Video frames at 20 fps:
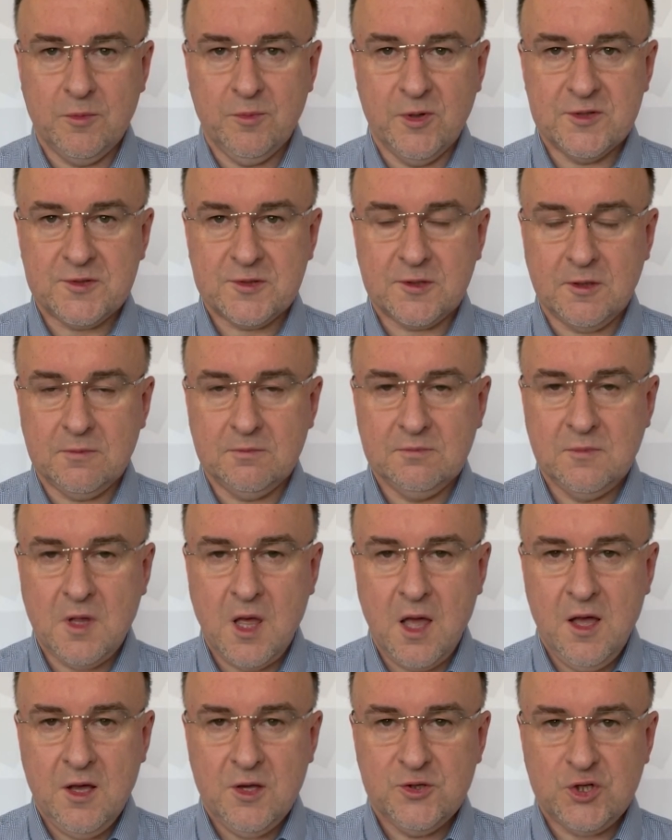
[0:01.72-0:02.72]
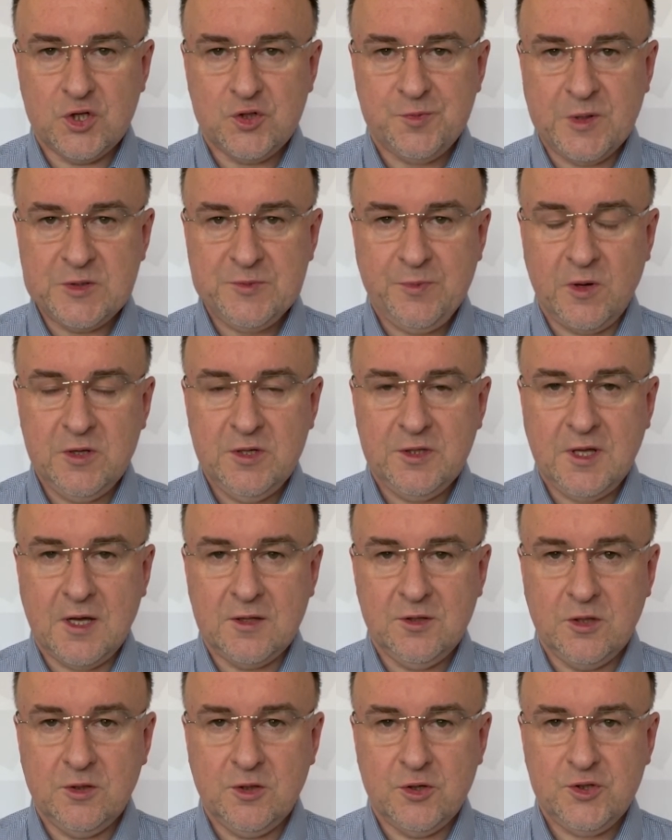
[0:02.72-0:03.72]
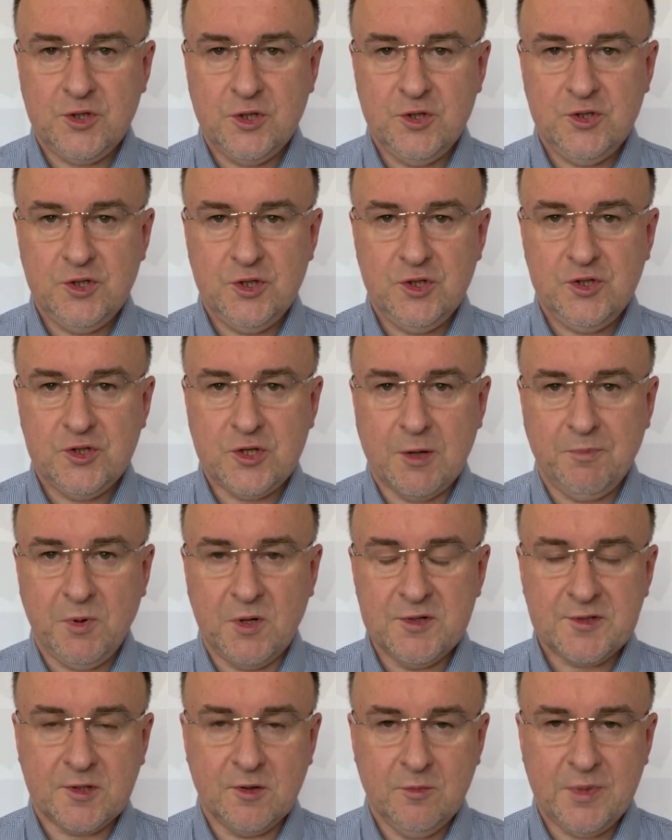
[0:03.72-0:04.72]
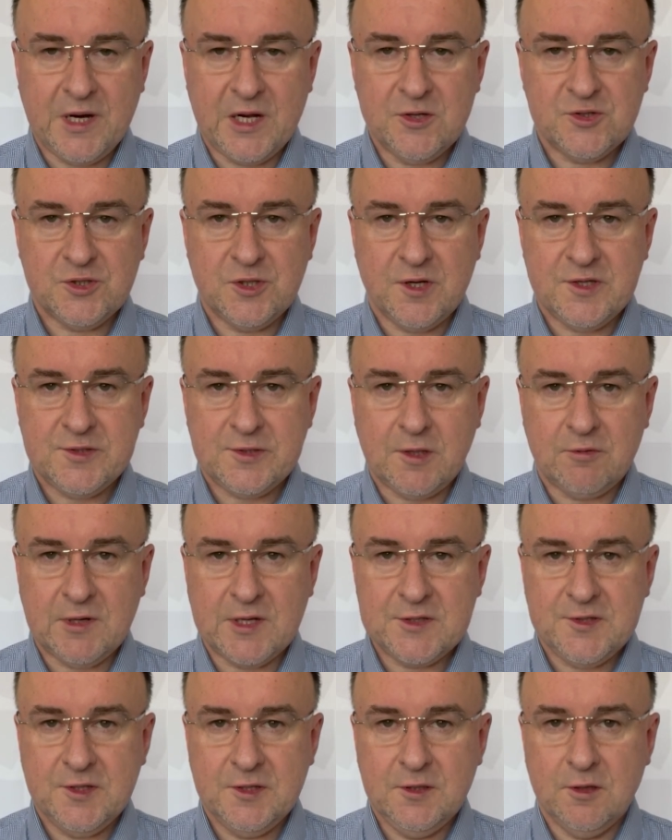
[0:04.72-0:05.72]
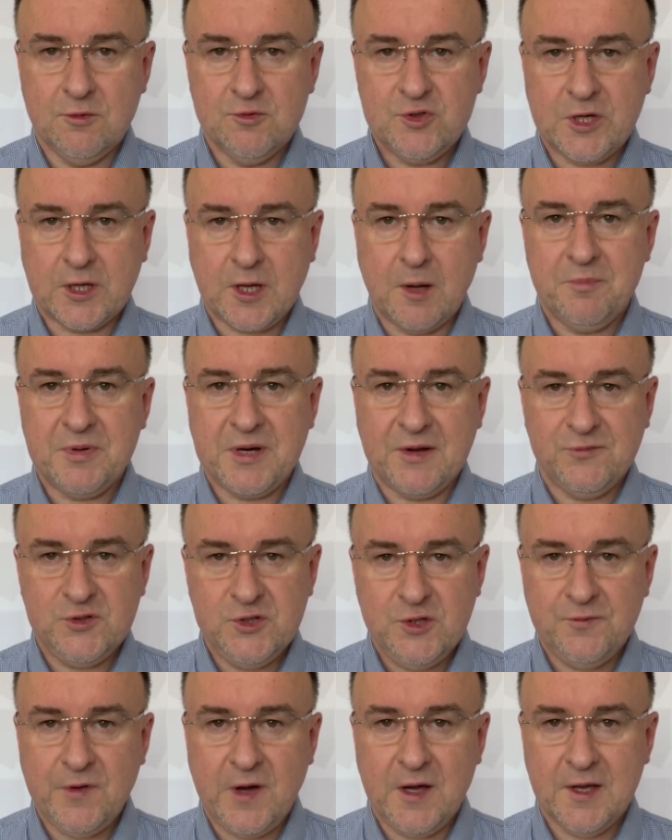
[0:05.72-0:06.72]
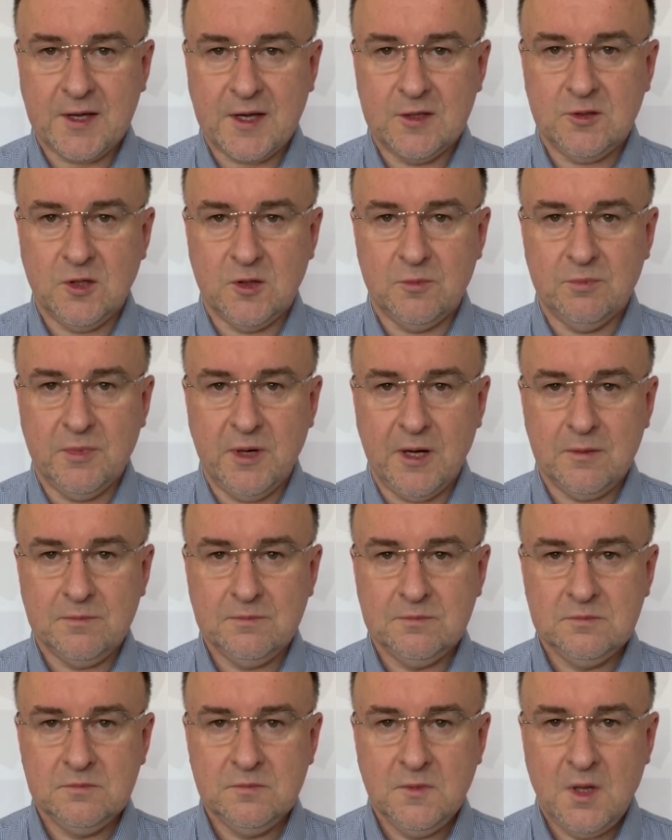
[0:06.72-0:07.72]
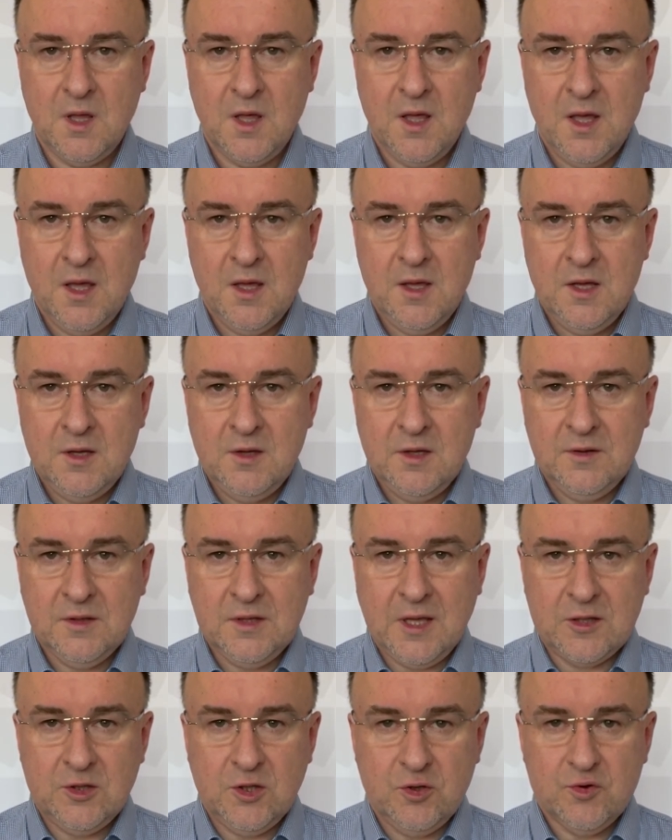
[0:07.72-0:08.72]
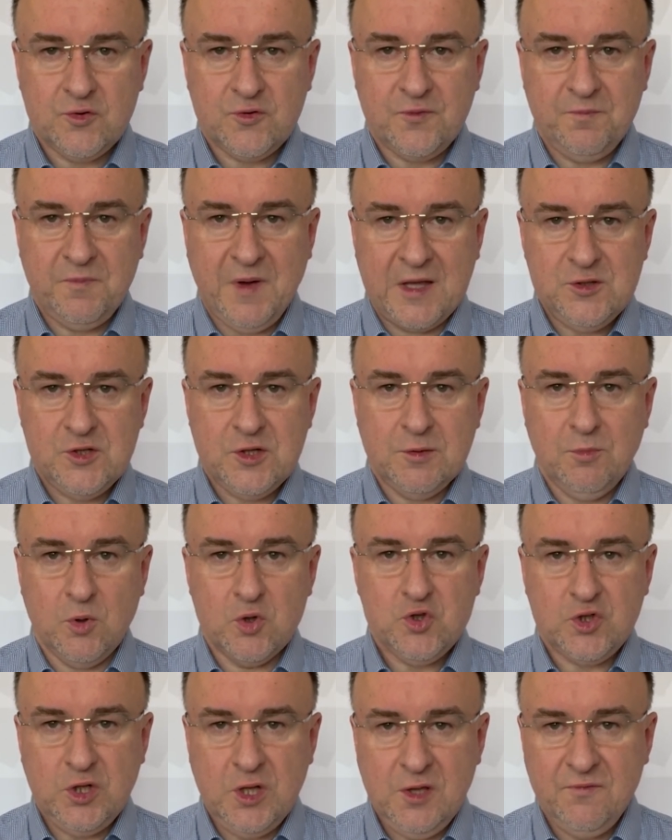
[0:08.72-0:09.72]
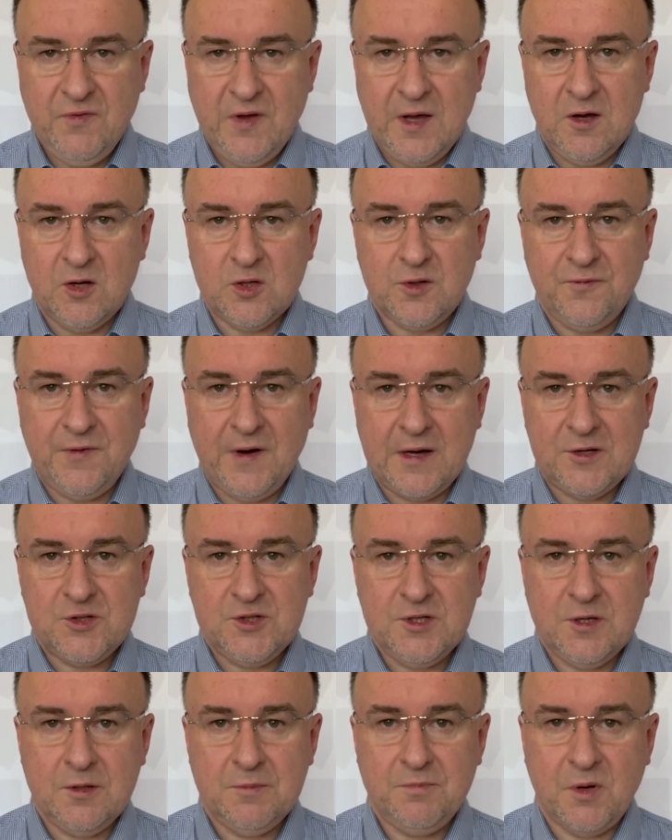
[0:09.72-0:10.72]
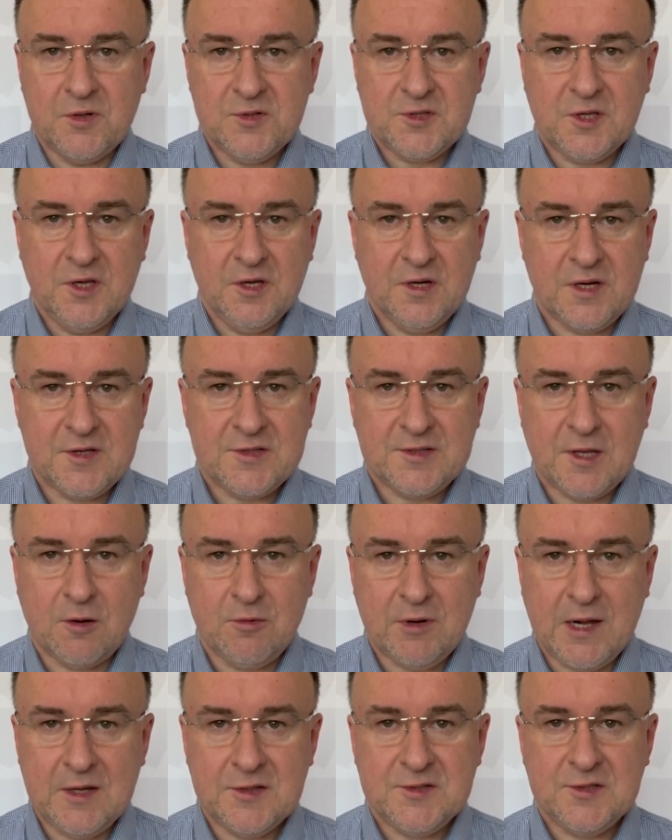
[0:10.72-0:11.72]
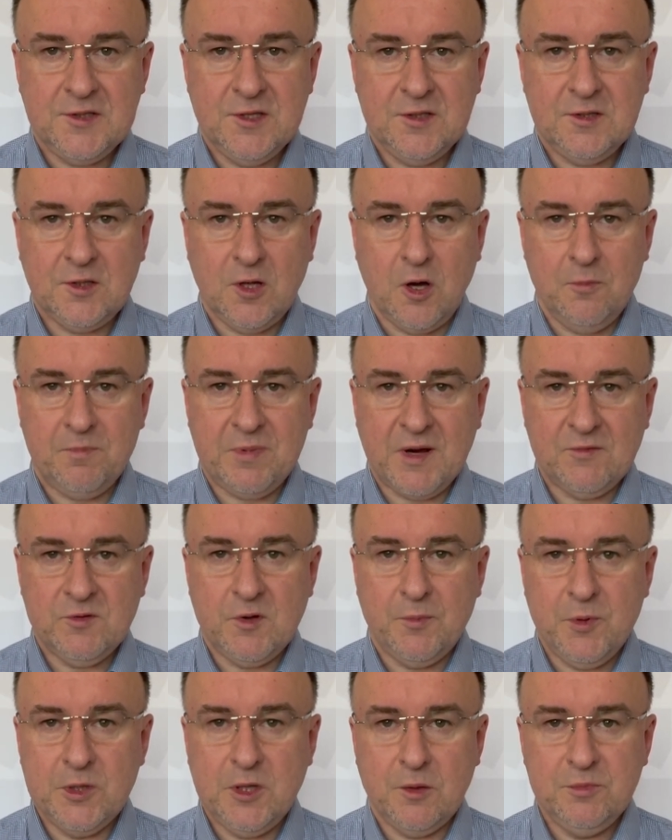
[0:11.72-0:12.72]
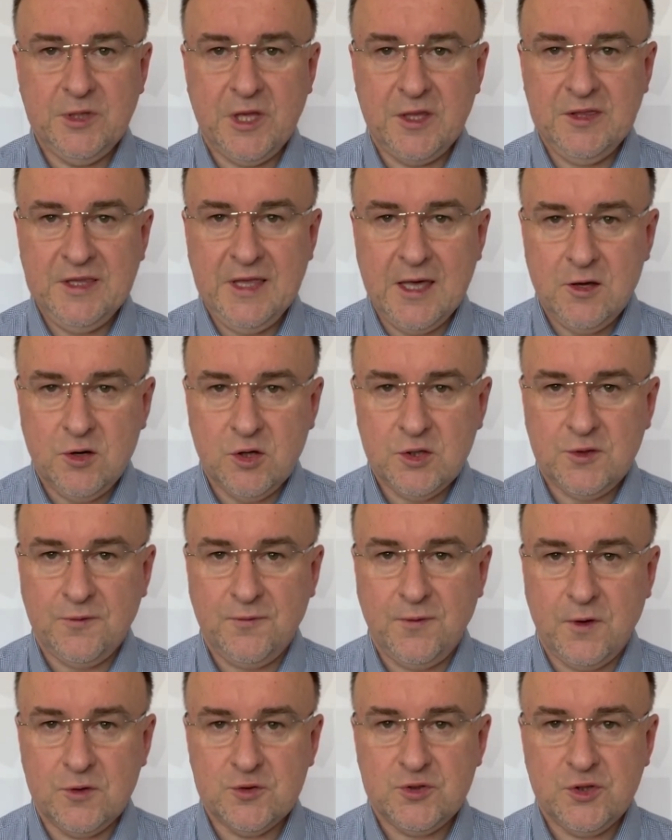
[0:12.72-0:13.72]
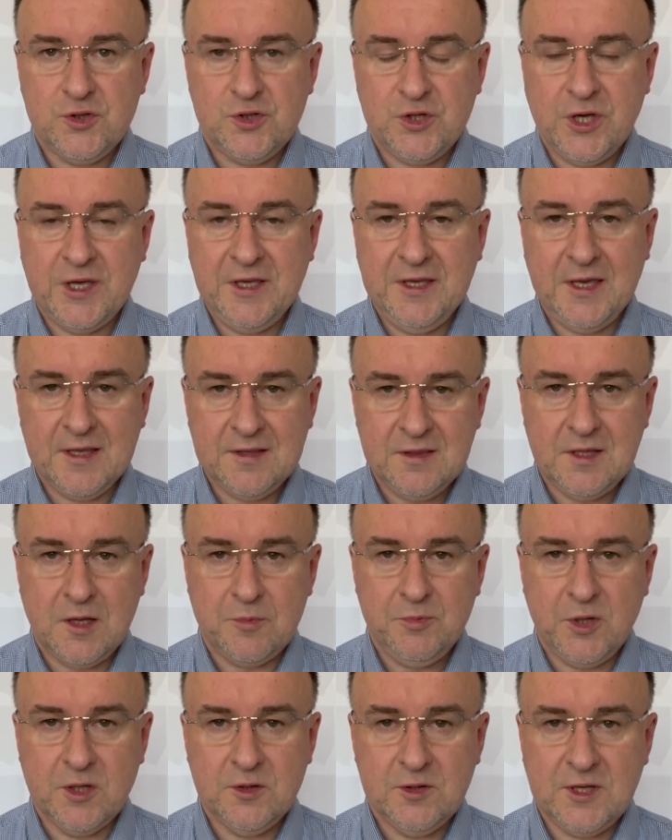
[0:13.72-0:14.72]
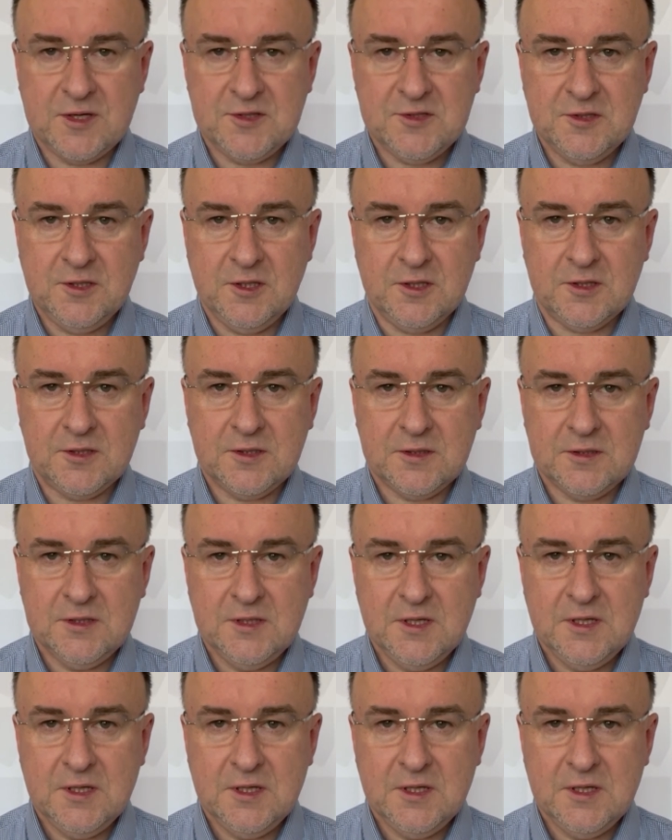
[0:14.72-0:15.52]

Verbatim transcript: Kobosko. Rzeczpospolita donosi dziś, że polską branżę restauracyjną czeka prawdziwa hekatomba. Kiedy już będzie możliwe otwarcie polskich restauracji, to prawdopodobnie nie otworzy się jedna piąta z nich.